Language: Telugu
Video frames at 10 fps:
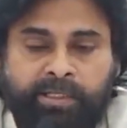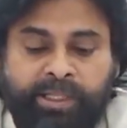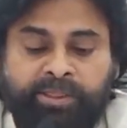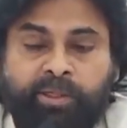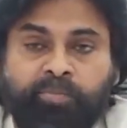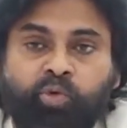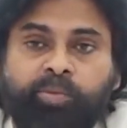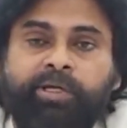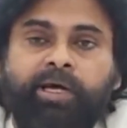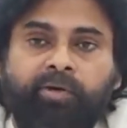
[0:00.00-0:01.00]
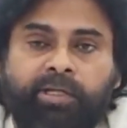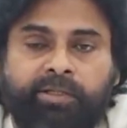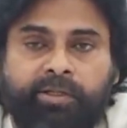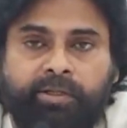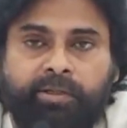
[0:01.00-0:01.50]
ఎంత భూమి కావాలి
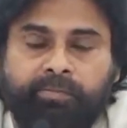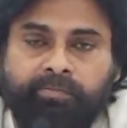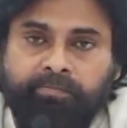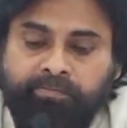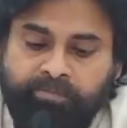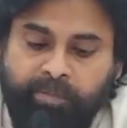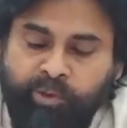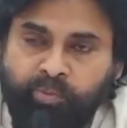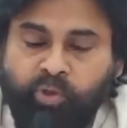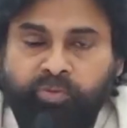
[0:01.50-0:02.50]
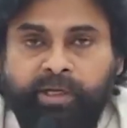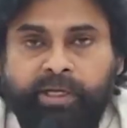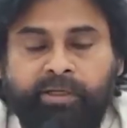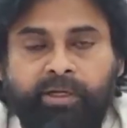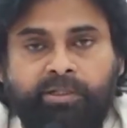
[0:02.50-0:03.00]
దీనికి అది మూడు వేల
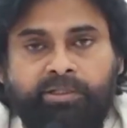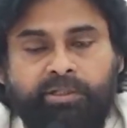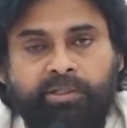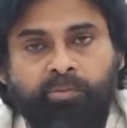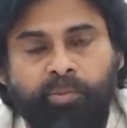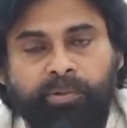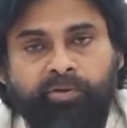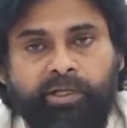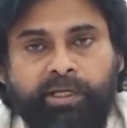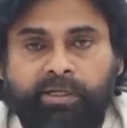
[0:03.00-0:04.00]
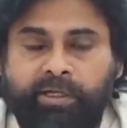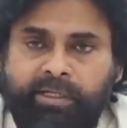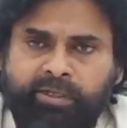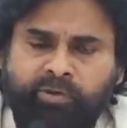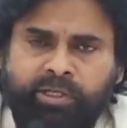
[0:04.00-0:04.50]
ఎకరాల నుంచి ముప్పై వేల ఎకరాలు
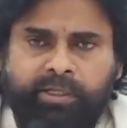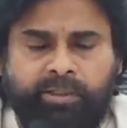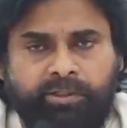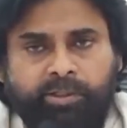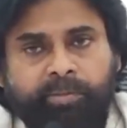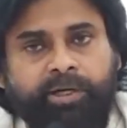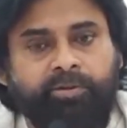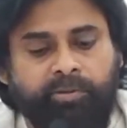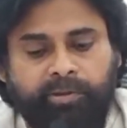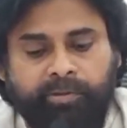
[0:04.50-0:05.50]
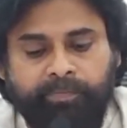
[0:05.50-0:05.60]
ఇరవై వేల ఎకరాలు ఇది డిబేటబుల్